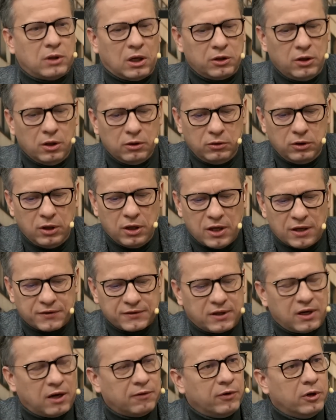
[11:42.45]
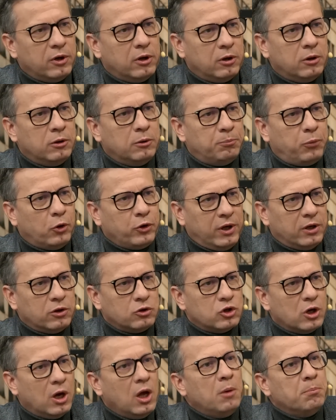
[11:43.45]
takie niejaskrawe y,
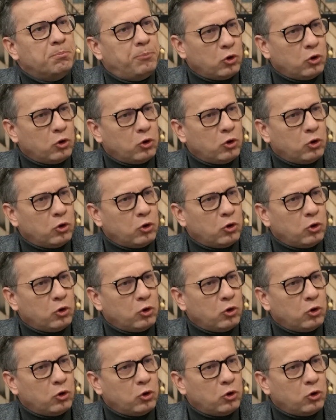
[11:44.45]
pojęcie.